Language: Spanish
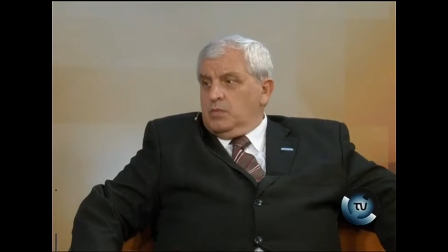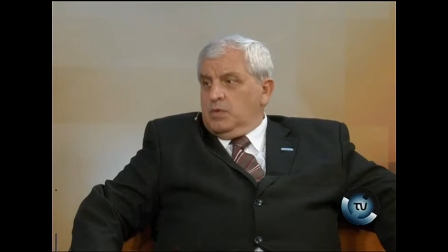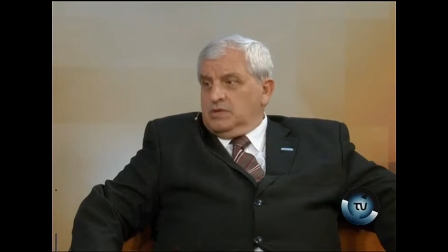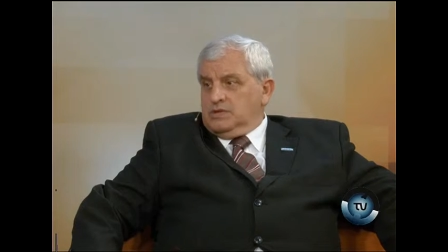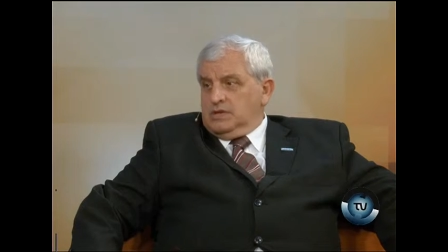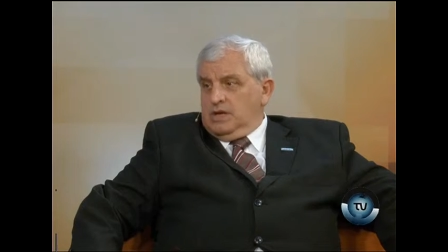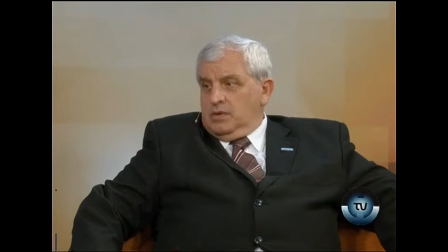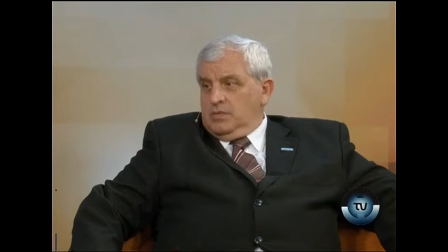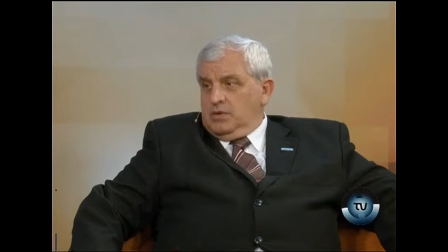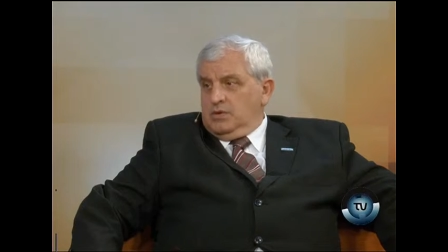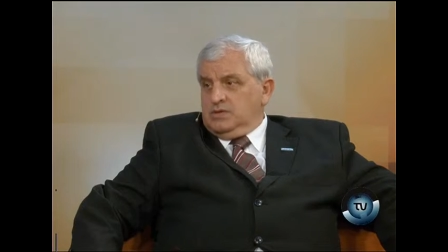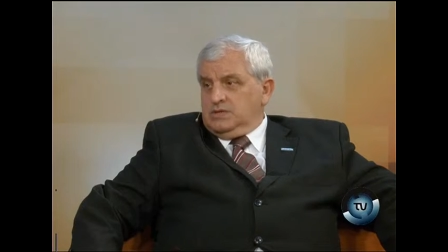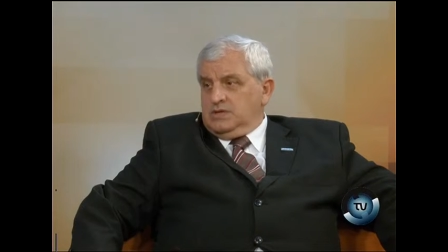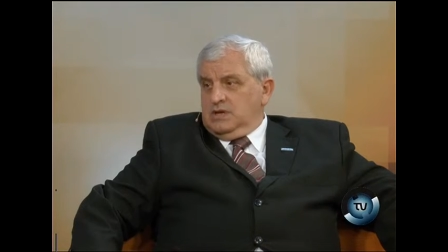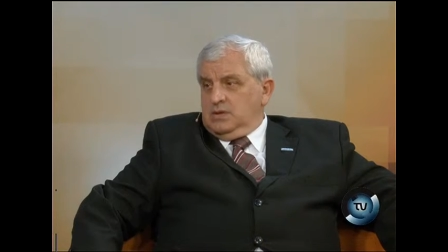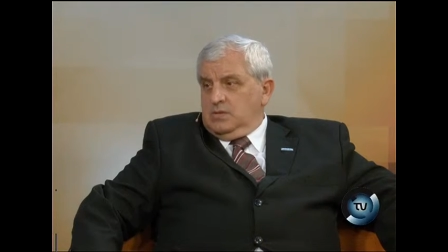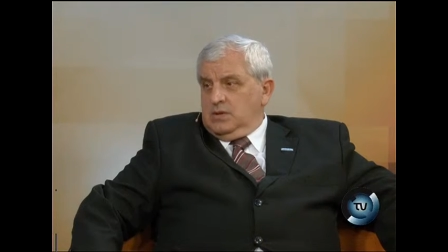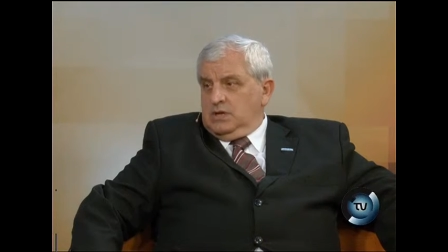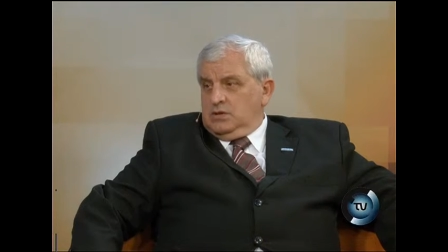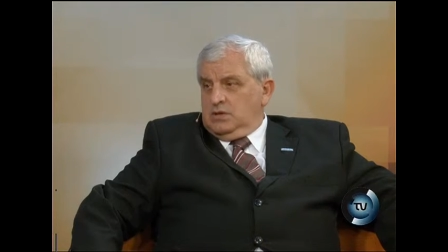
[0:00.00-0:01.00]
Policía de la Provincia
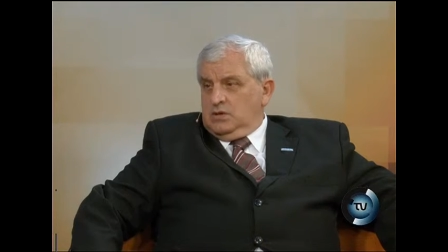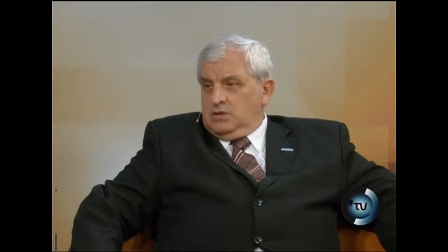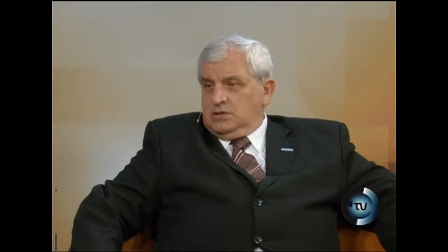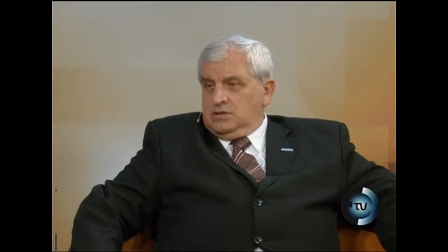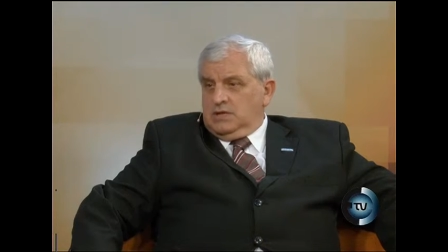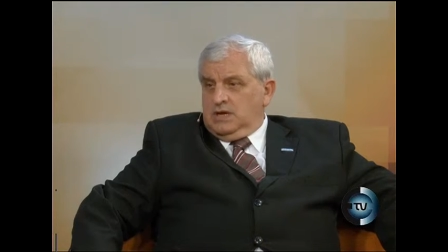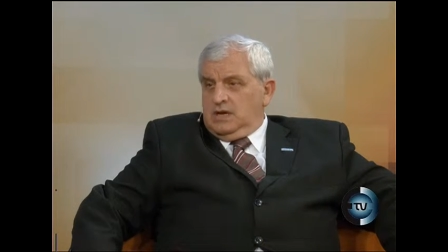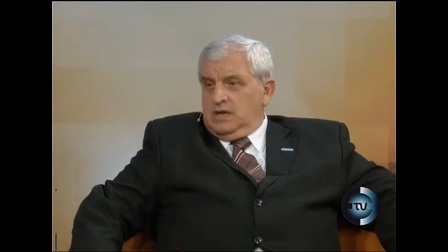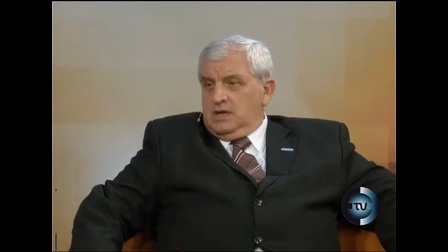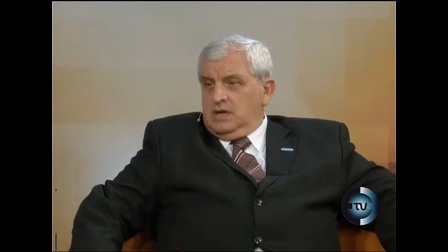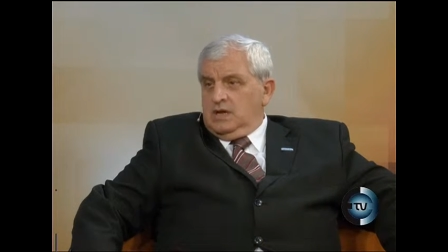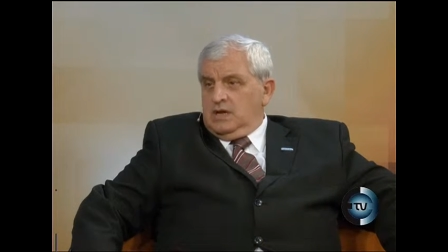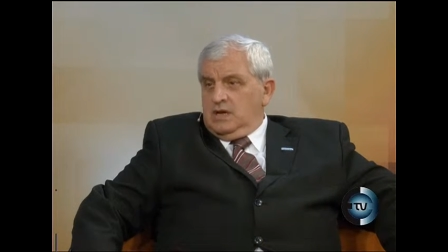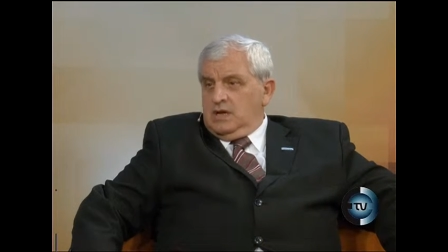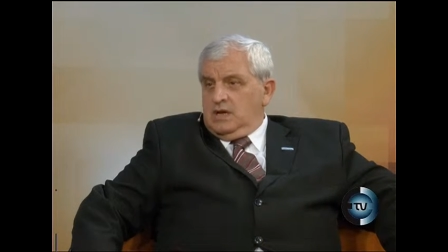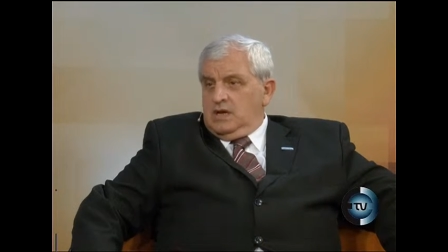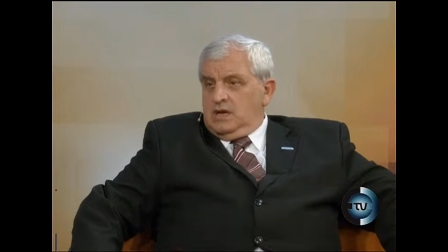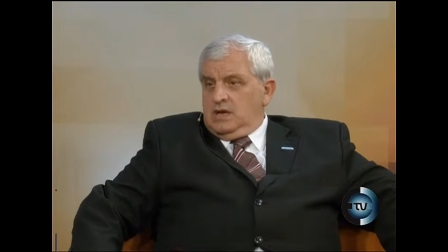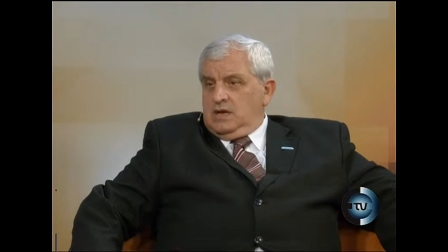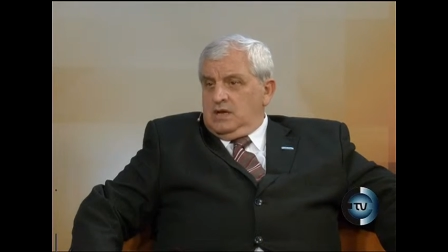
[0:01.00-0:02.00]
de Mendoza
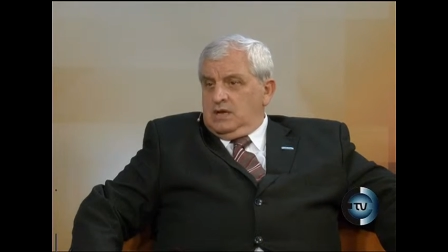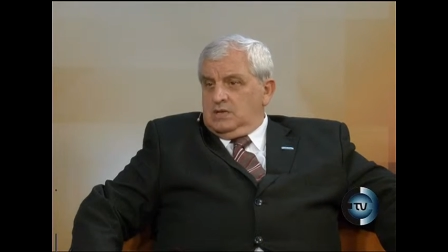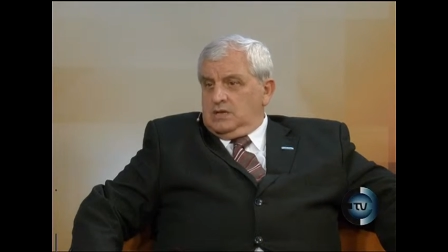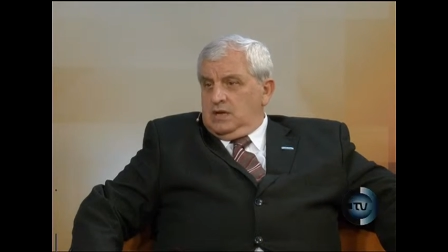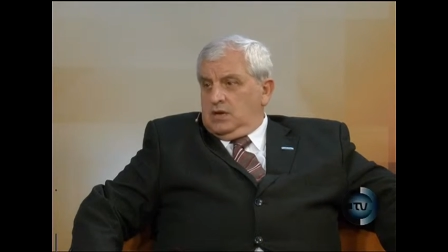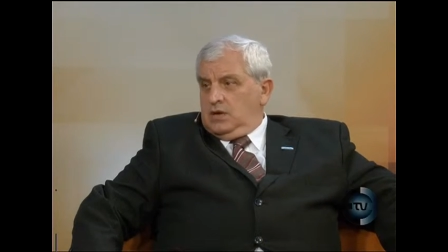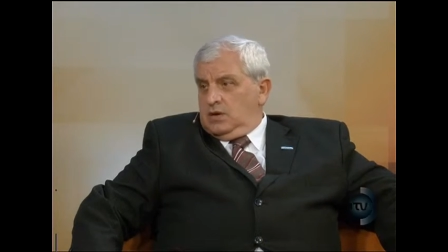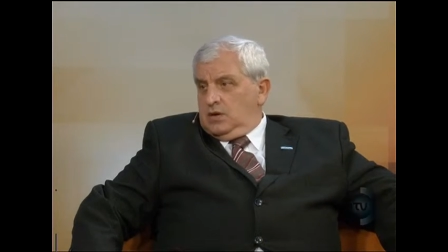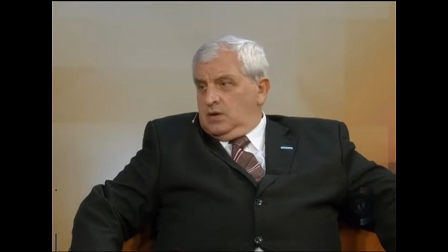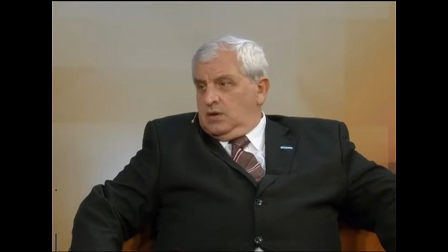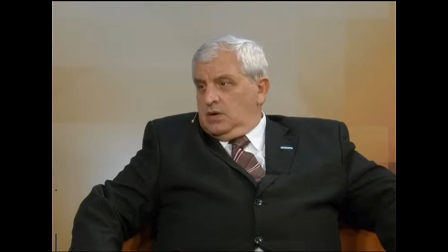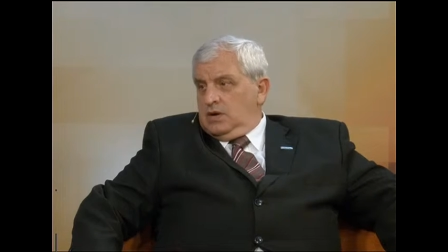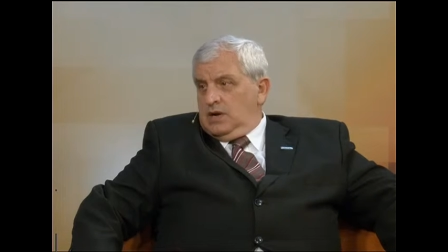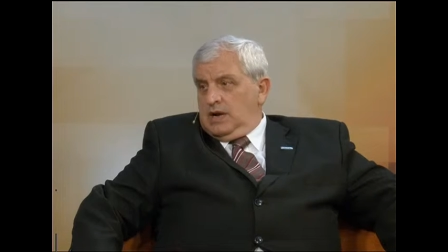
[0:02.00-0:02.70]
y se logró